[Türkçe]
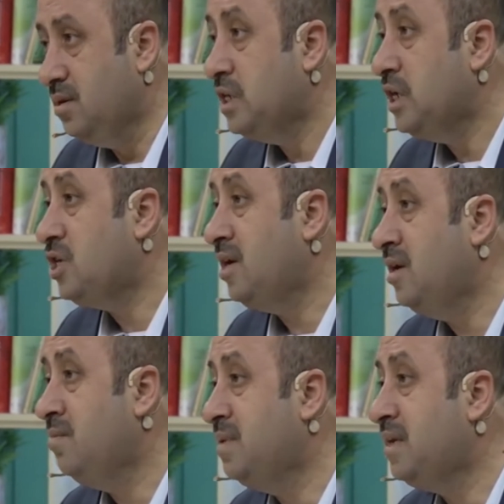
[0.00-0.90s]

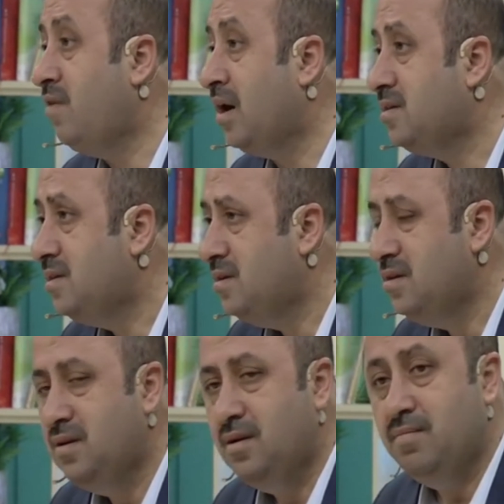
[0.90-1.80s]
Gecenin bir vakti